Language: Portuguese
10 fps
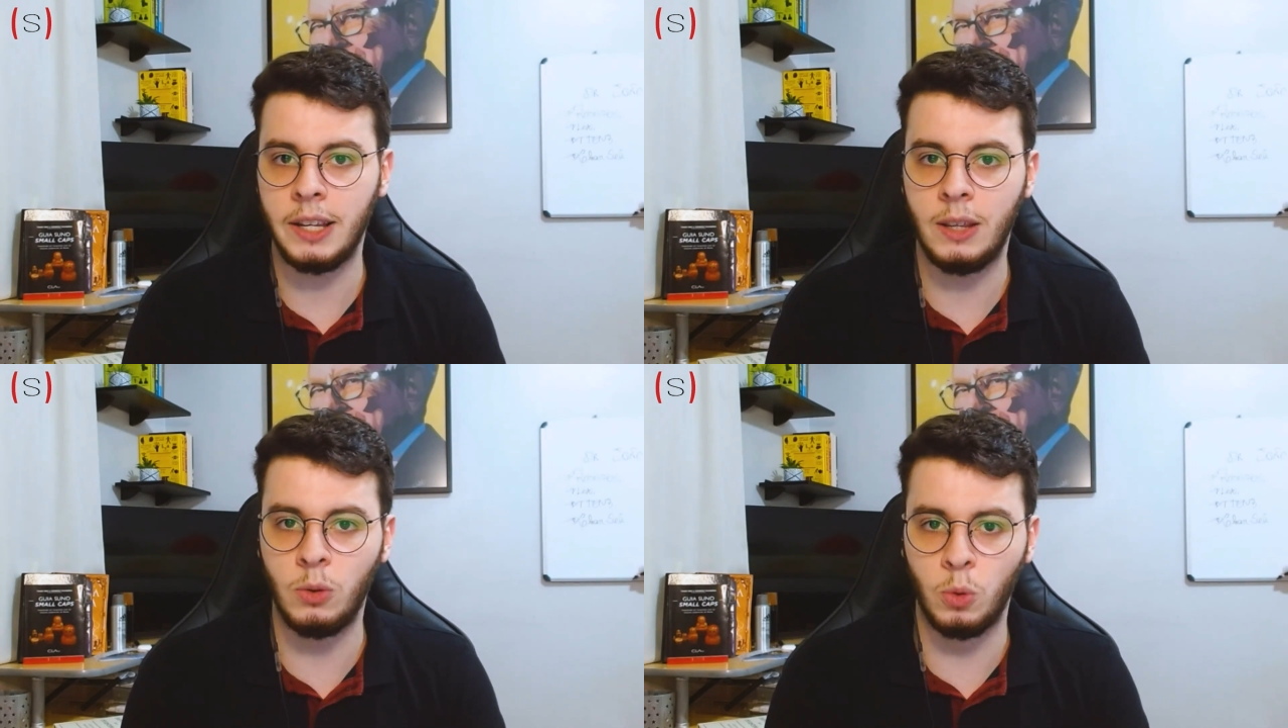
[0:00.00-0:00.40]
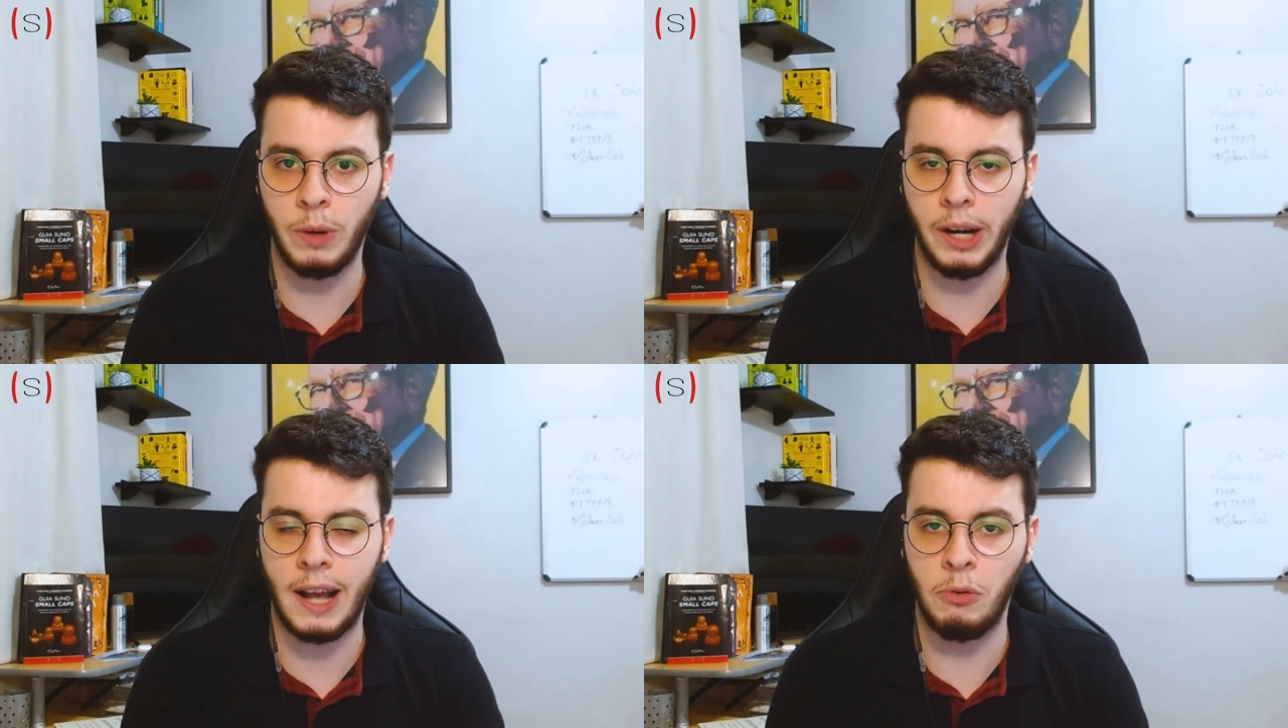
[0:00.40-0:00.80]
do
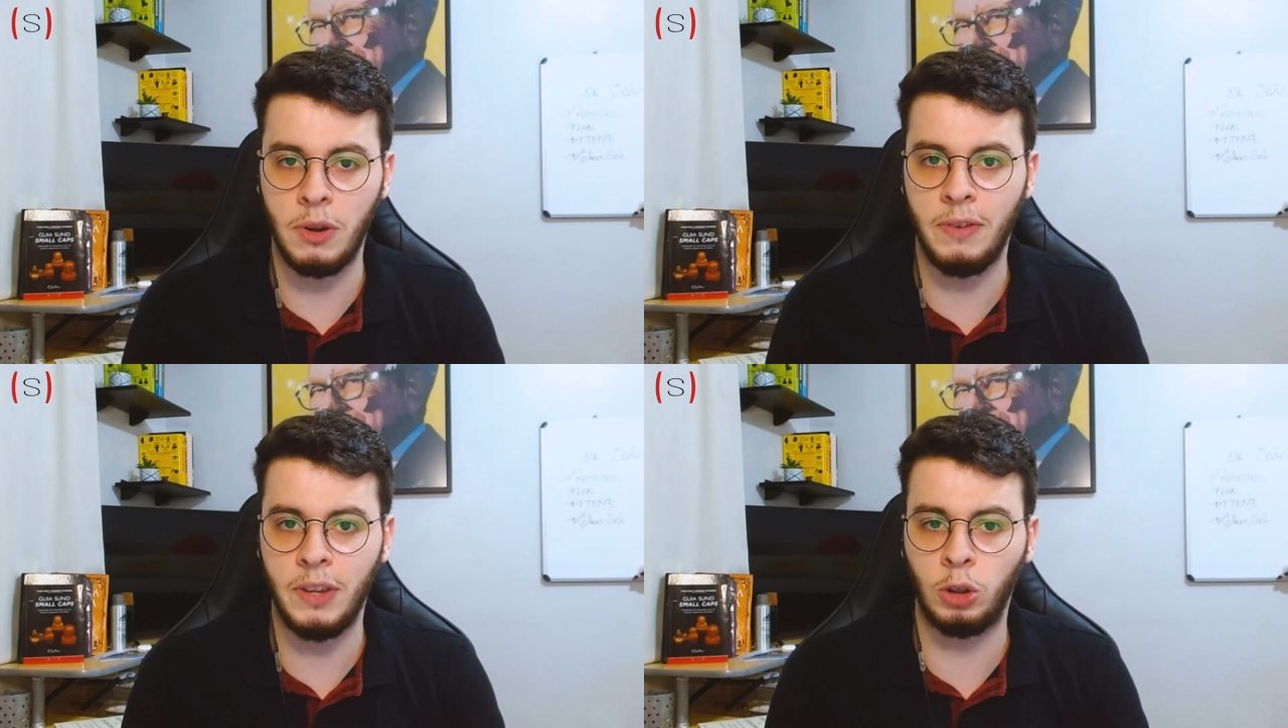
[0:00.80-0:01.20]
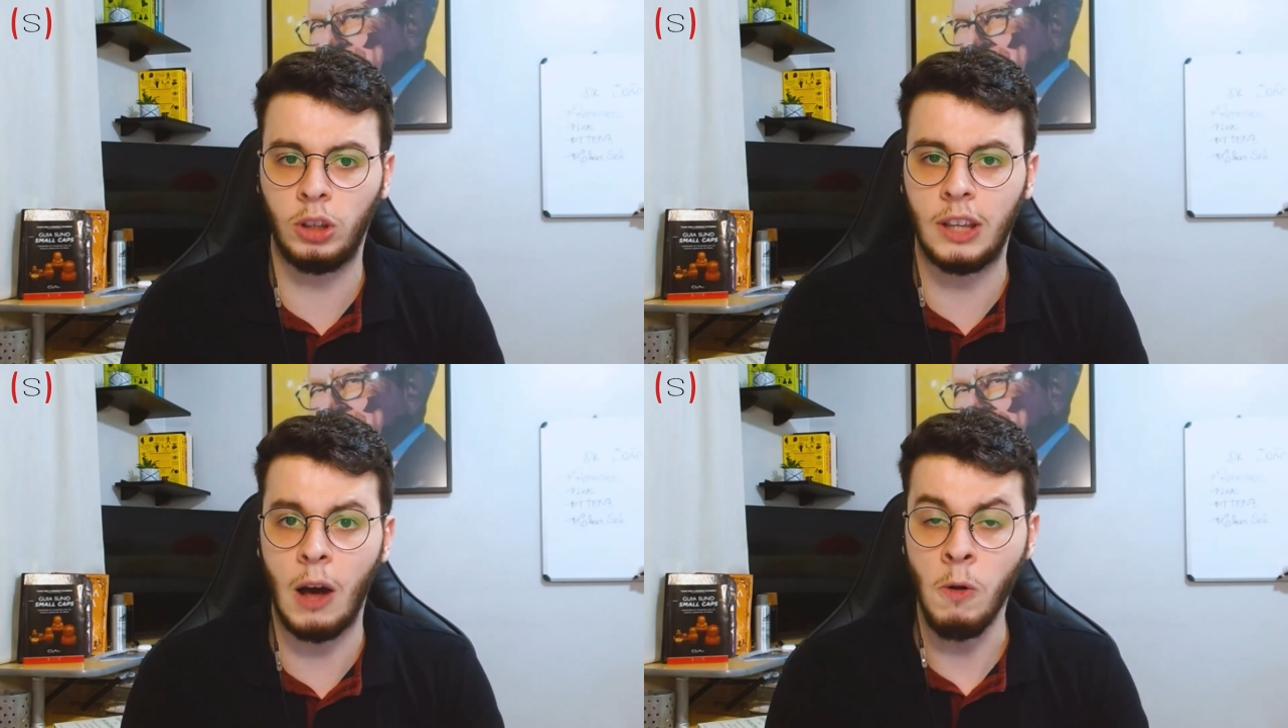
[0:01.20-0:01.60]
mercado de vida
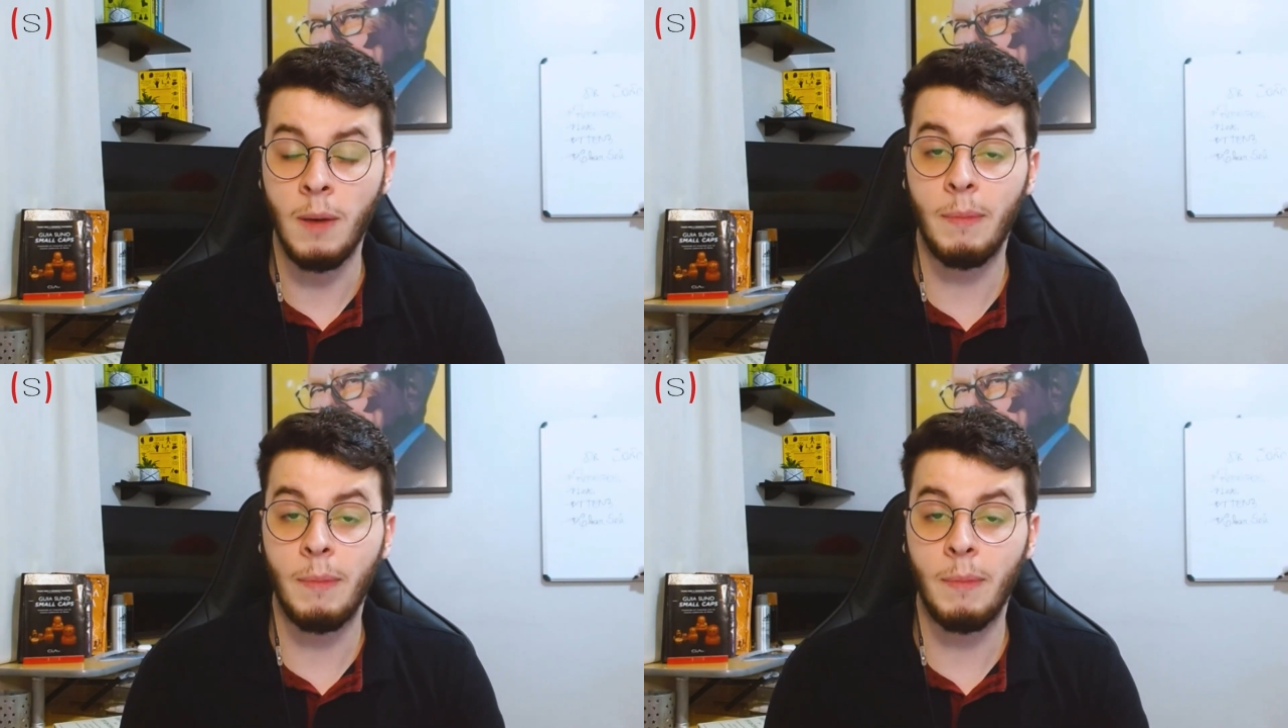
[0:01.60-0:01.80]
total,